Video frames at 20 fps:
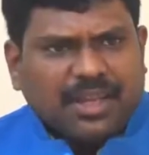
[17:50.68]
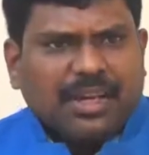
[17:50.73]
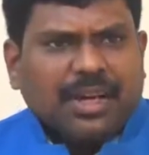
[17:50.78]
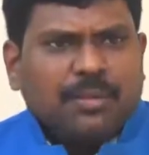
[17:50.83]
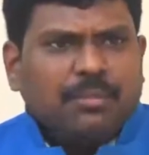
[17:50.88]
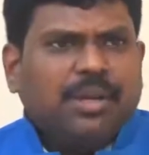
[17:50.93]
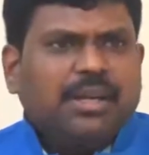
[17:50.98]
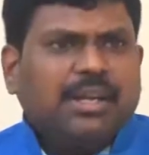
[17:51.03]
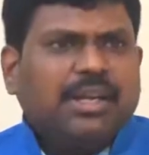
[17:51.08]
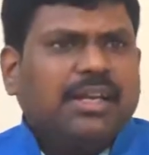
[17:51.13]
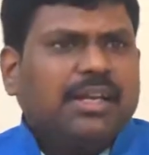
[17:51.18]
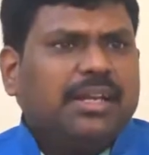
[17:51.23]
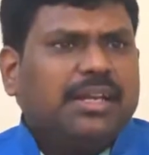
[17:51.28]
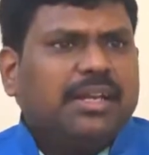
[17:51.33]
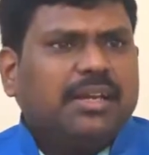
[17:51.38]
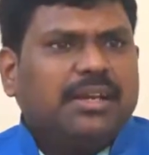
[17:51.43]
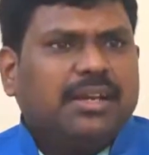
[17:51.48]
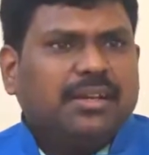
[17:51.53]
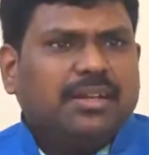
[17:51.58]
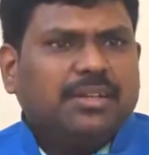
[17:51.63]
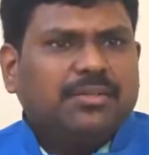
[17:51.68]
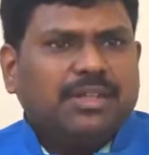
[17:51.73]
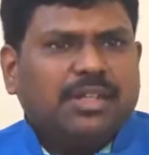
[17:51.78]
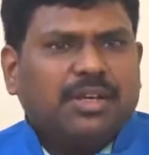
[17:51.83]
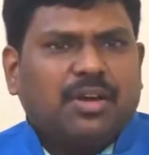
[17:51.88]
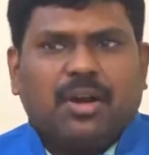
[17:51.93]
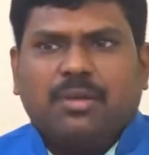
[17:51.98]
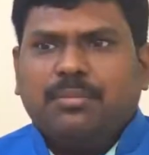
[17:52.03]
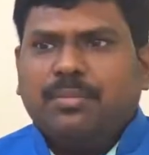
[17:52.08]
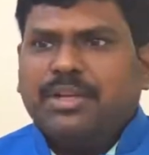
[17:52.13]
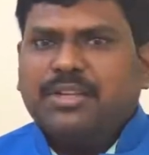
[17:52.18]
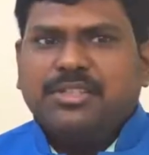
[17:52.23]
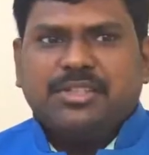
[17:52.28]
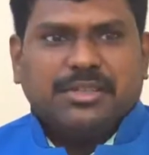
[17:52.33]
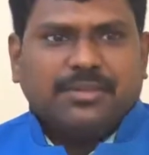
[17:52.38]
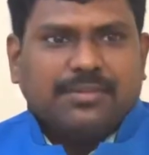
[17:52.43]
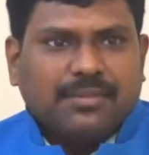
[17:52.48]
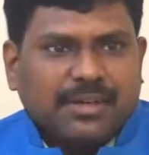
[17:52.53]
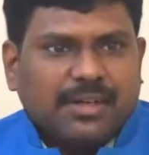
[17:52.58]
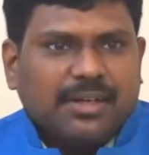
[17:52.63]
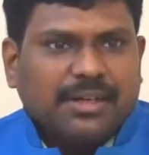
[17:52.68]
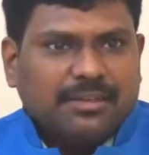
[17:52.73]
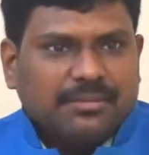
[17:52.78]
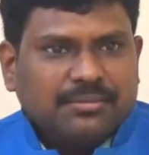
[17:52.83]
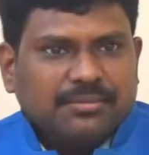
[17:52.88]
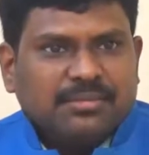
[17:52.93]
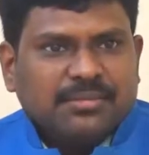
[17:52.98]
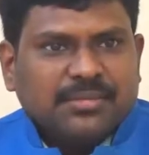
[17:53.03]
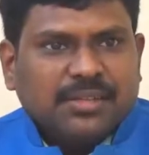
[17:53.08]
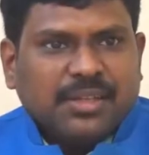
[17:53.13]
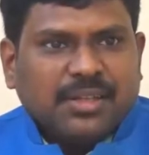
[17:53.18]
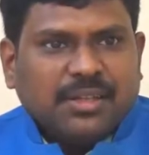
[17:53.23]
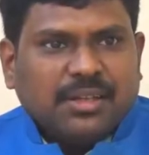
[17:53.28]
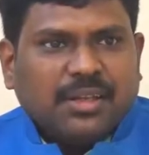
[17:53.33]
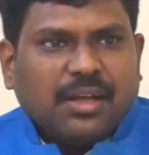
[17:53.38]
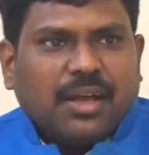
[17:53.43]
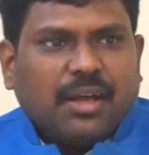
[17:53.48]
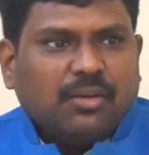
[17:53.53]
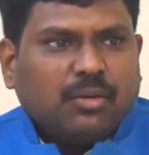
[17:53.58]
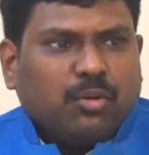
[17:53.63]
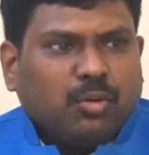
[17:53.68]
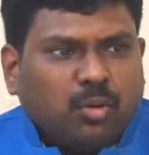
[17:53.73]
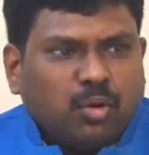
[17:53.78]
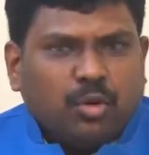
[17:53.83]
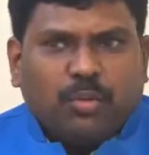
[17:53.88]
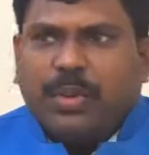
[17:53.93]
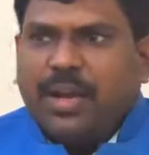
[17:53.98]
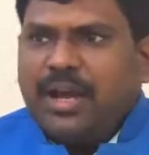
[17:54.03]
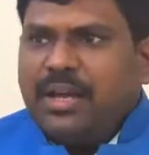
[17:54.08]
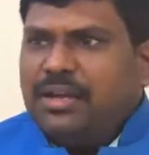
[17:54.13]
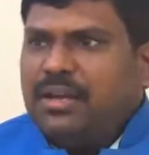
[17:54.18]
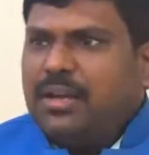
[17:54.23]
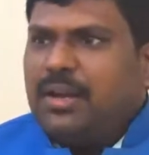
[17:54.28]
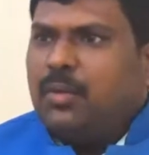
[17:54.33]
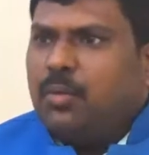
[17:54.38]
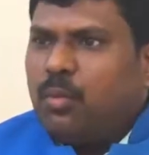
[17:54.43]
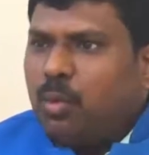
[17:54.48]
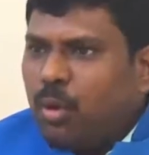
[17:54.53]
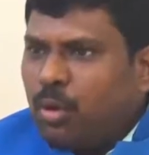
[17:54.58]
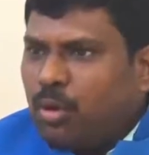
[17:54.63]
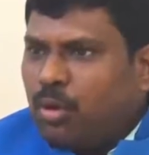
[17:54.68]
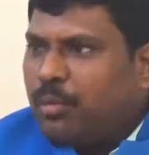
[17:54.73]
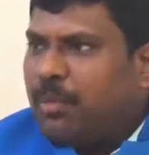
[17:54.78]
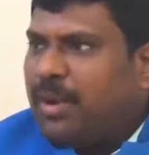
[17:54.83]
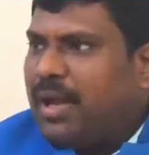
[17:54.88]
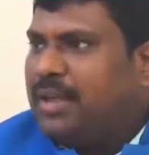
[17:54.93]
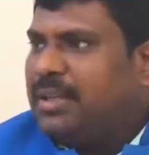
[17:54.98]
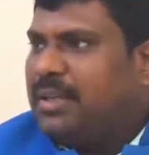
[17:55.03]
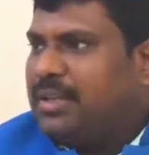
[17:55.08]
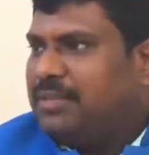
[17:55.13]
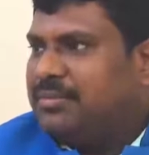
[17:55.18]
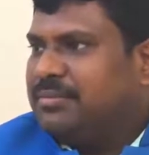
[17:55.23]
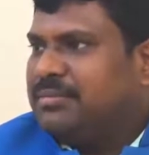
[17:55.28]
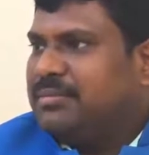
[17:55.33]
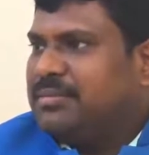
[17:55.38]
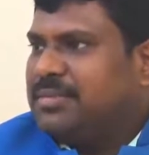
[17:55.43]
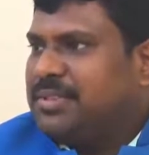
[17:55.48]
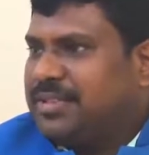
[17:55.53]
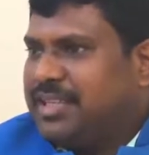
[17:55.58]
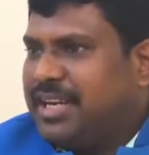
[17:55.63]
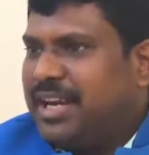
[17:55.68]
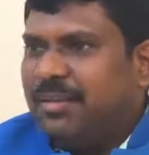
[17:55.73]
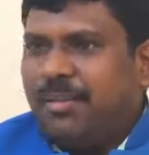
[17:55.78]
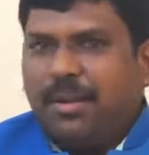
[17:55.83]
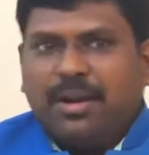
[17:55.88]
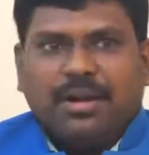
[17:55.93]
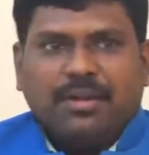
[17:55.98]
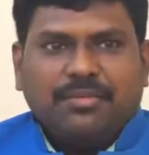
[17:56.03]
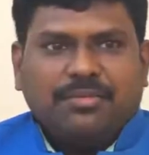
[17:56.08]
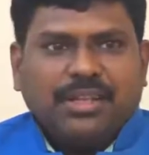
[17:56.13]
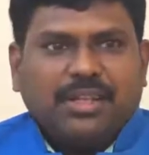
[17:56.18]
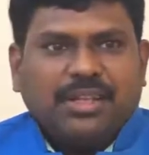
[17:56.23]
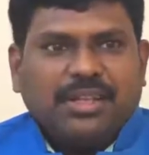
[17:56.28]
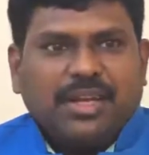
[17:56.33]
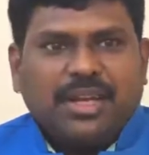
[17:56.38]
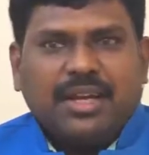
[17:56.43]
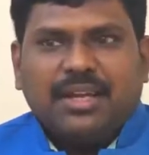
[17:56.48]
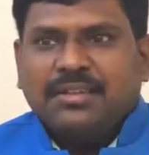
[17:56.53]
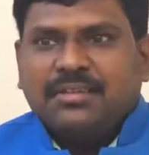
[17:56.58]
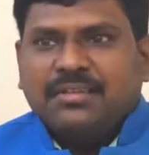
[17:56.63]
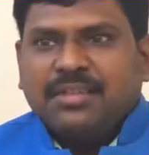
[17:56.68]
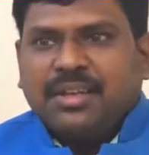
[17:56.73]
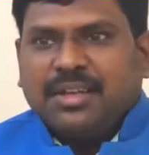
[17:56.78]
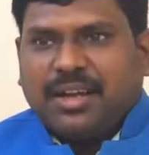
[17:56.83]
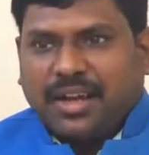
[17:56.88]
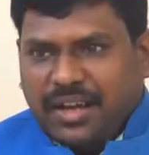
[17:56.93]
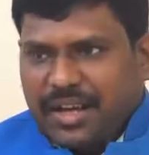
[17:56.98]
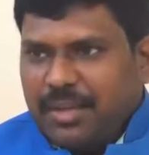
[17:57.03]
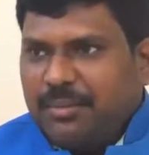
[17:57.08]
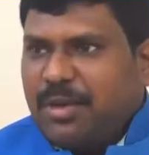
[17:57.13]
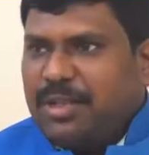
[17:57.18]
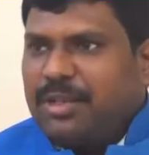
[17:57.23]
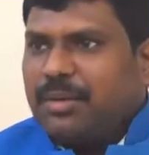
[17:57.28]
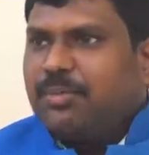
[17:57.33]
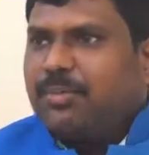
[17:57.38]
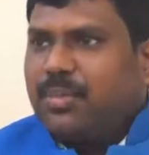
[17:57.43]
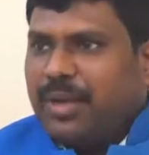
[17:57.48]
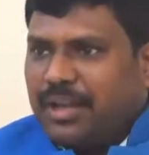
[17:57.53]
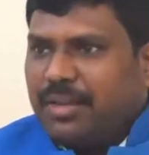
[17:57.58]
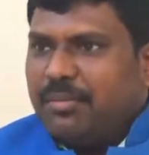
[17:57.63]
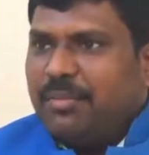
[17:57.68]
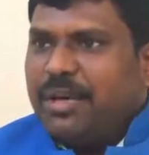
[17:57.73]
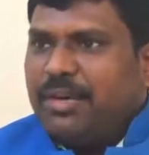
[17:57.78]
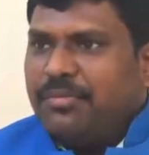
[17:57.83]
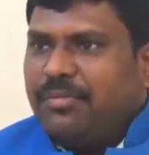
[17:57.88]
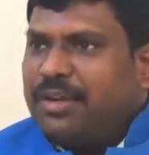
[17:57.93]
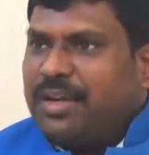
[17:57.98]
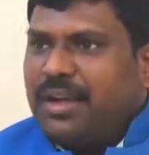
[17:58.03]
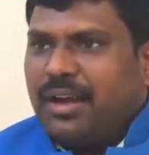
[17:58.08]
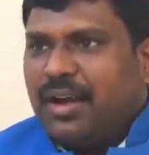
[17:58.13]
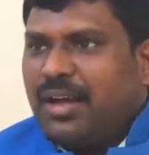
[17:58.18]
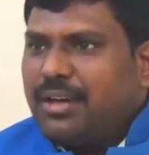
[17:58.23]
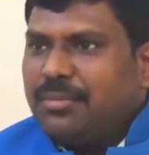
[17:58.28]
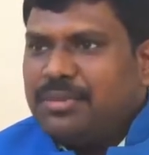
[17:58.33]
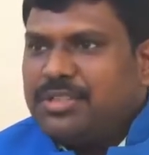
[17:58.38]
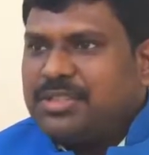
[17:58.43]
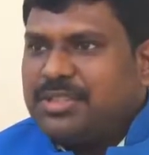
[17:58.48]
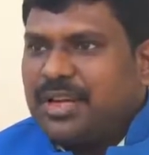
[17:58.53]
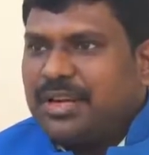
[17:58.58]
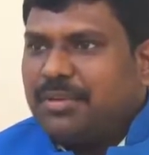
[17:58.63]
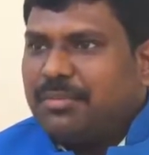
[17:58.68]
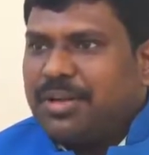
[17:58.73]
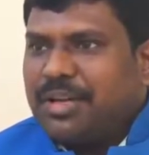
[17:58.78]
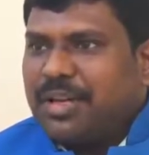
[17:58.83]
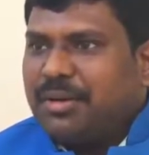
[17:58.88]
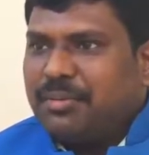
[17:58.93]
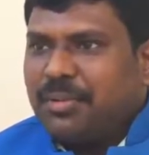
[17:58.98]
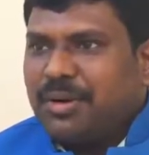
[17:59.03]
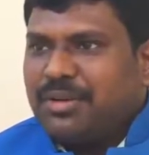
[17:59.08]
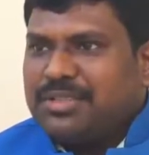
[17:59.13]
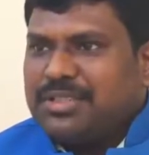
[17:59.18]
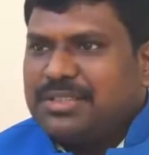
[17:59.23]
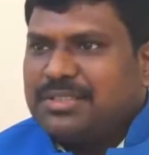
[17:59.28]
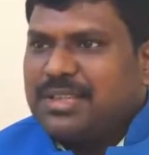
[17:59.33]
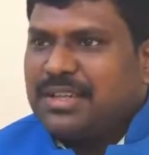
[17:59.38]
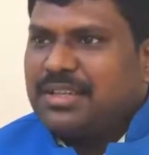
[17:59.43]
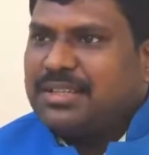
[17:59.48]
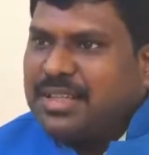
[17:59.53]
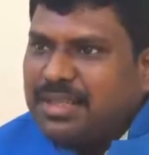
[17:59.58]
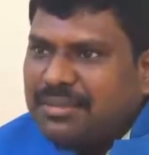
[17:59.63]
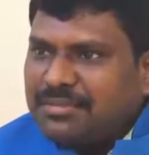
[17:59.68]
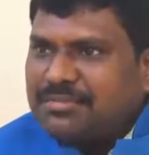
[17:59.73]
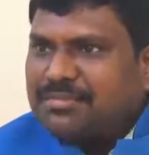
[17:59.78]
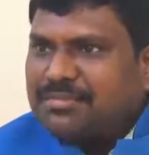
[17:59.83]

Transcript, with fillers: நம்மளுக்கு இன்றைக்கி இருக்கிறது வந்து காம்படிஷன் வேர்ல்டு நூறு பேங்க்கில் ஒரு பேங்க் ஸ்டேட் பேங்க் ஆஃப் இந்தியா கண்டிப்பாக அந்த அந்த பெனிஃபிட்டை ஆரம்பிச்சிட்டா அப்படின்னா ப்ராசிங் சார்ஜை